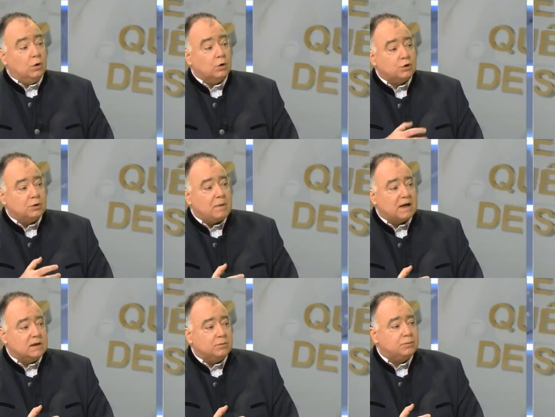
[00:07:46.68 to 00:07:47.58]
Aujourd'hui,
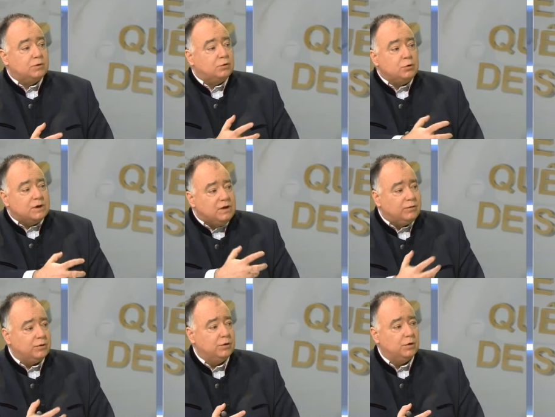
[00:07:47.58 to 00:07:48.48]
par exemple, tout qui
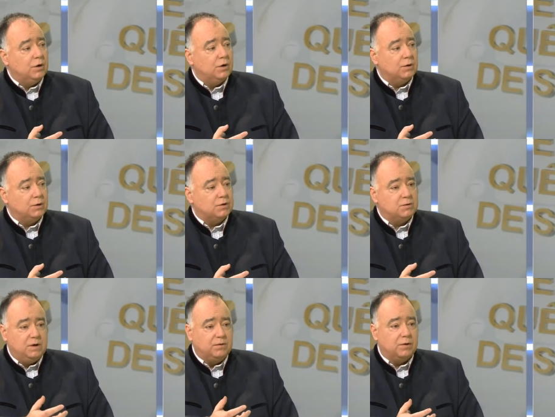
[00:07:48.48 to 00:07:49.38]
veut euh,
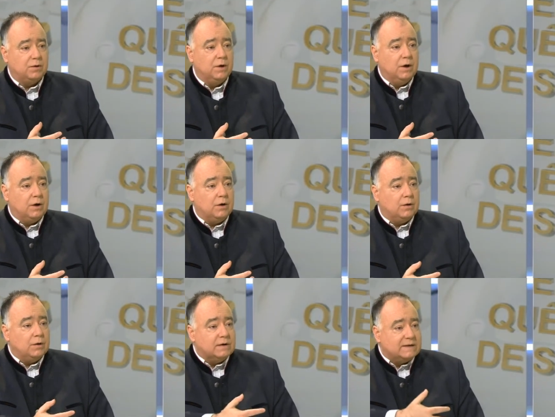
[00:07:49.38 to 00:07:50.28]
suivre
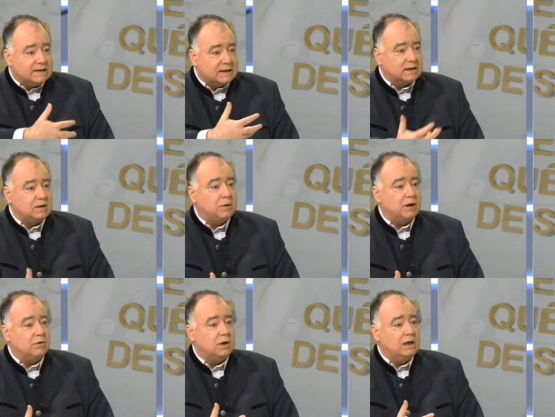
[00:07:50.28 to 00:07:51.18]
euh, ces églises
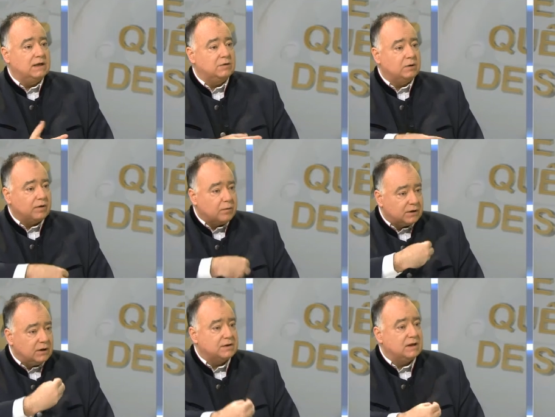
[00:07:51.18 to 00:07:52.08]
spirituelles, qui souhaite vraiment
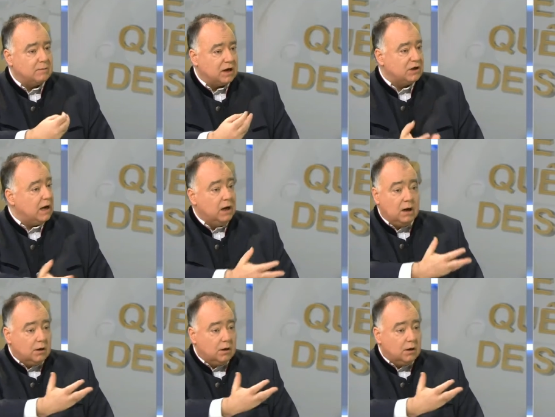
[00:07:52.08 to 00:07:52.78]
entrer dans ces démarches-là,